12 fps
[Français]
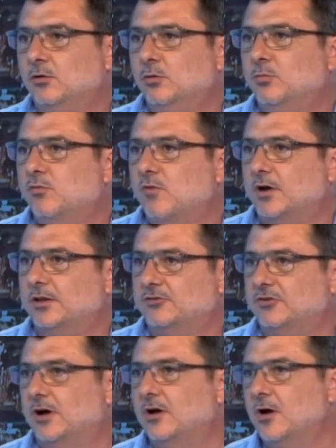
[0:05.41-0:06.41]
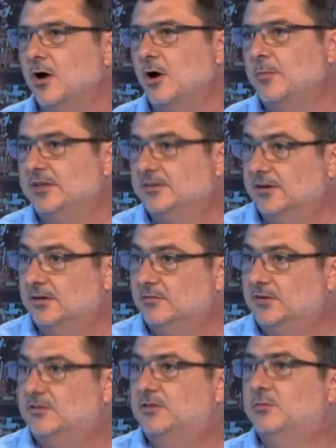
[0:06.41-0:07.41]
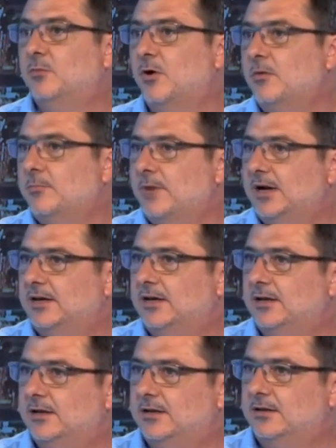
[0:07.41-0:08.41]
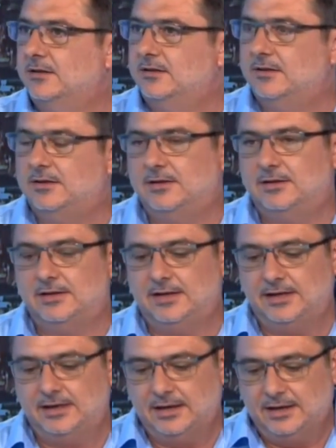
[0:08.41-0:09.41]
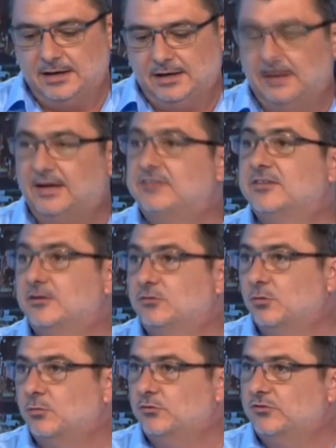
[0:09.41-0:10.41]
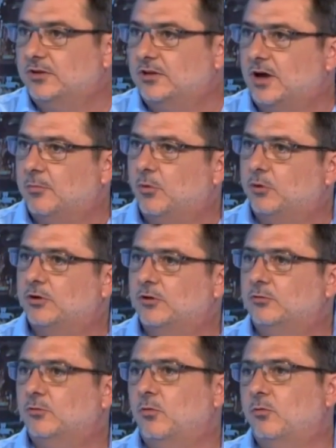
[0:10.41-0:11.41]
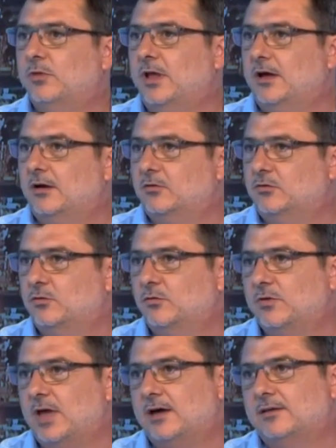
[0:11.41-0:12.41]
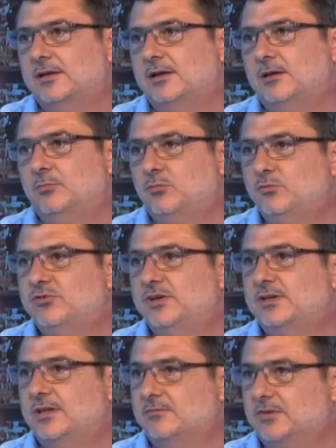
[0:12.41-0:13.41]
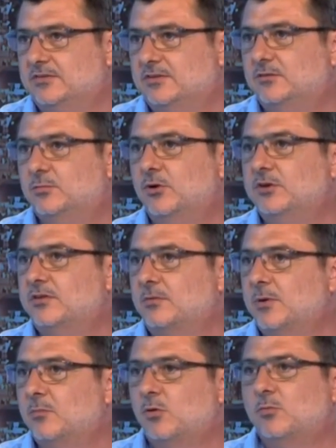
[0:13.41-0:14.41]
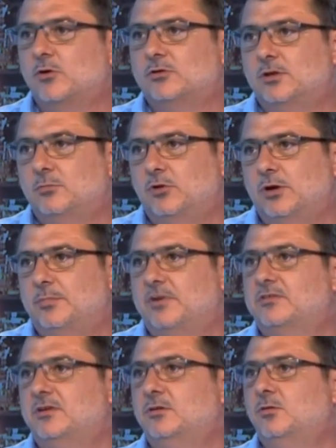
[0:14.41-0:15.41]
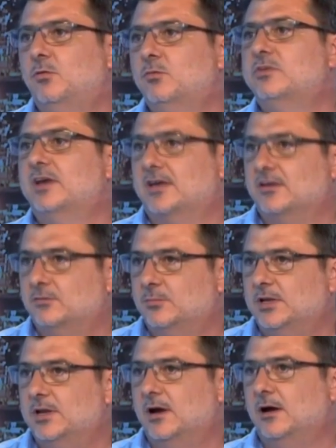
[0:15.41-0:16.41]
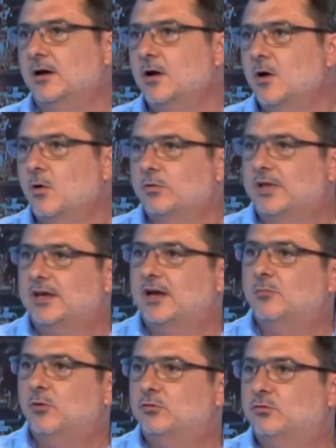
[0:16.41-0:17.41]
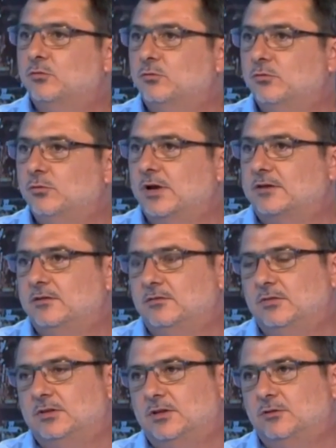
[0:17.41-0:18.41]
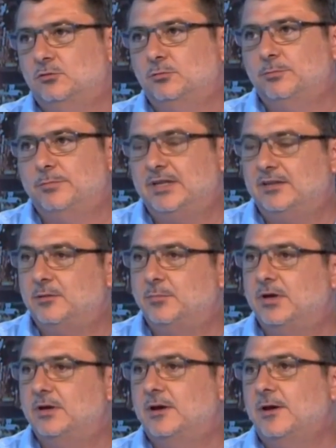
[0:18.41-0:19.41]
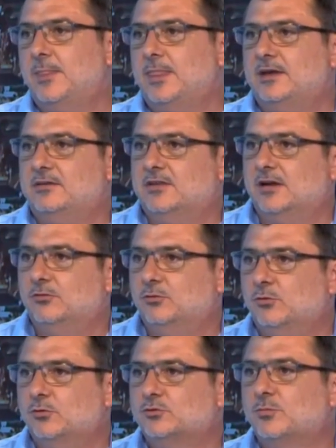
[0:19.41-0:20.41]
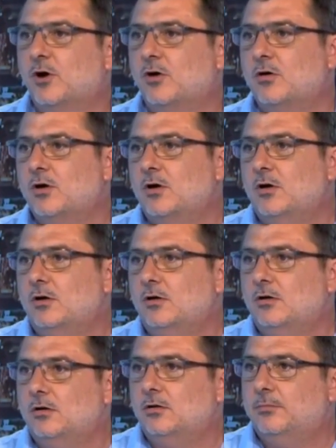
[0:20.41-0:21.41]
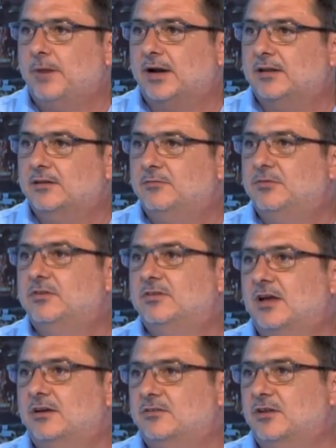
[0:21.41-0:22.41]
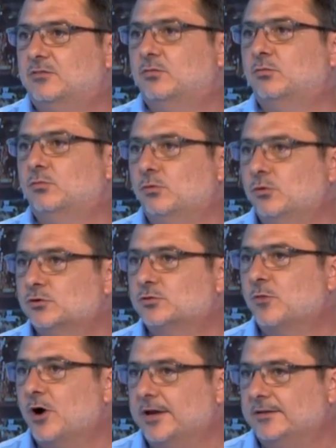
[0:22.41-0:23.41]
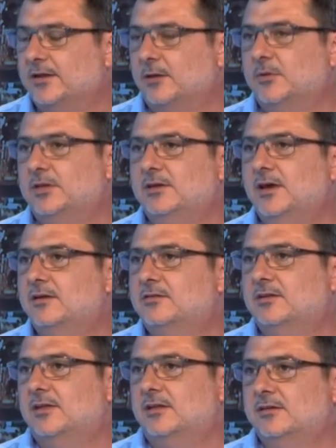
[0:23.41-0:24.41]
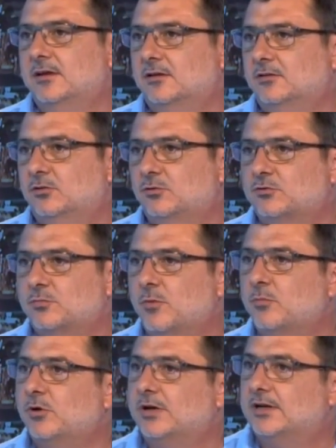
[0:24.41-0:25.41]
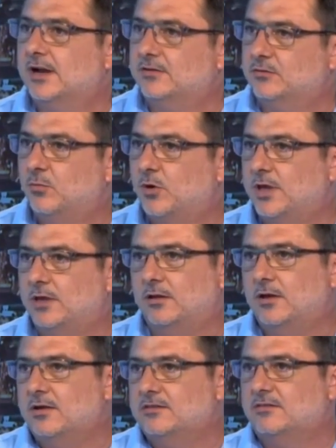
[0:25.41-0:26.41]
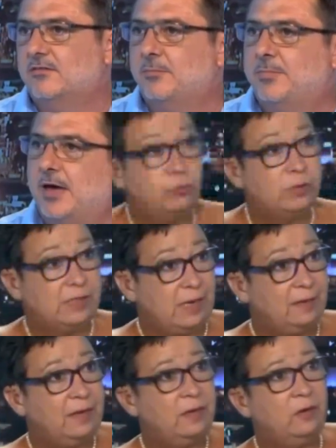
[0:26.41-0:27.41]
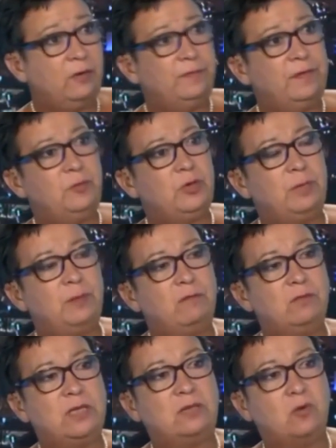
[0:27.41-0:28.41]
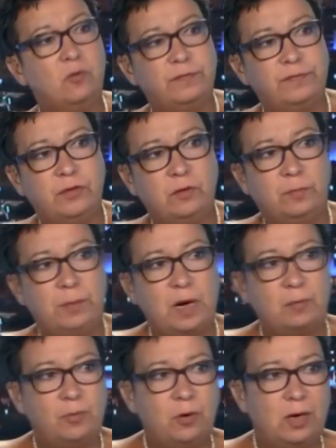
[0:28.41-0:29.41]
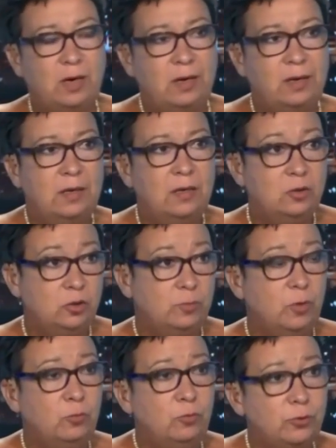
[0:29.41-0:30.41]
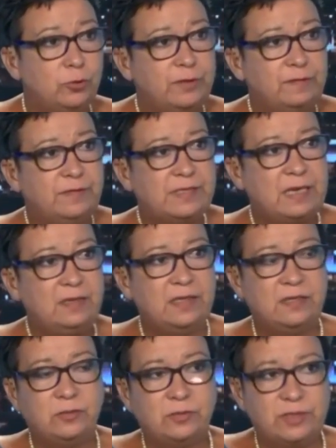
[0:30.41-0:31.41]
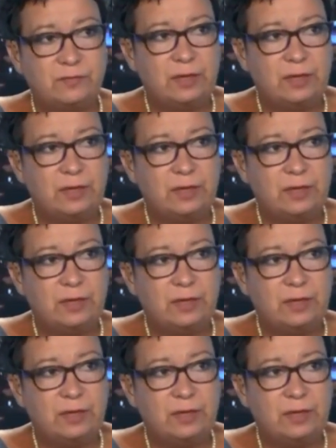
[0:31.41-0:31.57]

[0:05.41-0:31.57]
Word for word: le pouvoir d'achat. En matière d'investissement, malgré les, restrictions budgétaires importantes, on a sauvegardé les budgets d'investissement, les a même augmentés pour les passer de 11 à 15 milliards. On a également soutenu l'activité du BTP et celle du logement euh, par la défiscalisation du logement intermédiaire, c'est-à-dire du logement pour les classes moyennes. Pour ça, va permettre... pour cela d'ailleurs, Philippe Germain, vous êtes confiant par rapport à justement aux mesures de défiscalisation, ça va